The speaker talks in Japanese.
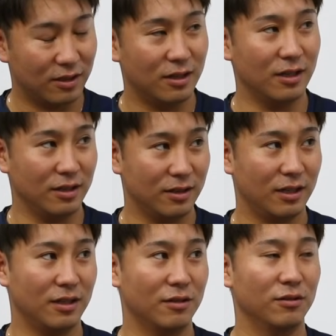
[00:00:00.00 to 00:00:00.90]
はい、で
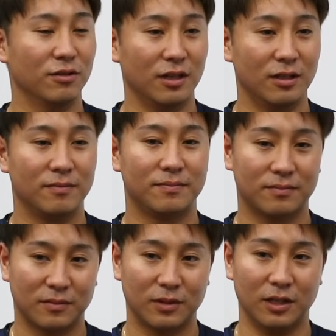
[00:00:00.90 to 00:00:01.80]
きているので、
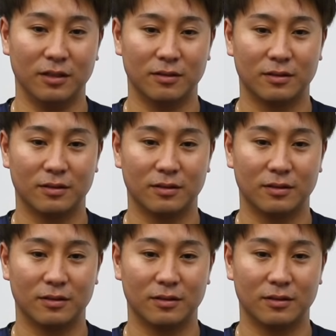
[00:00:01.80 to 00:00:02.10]
はい、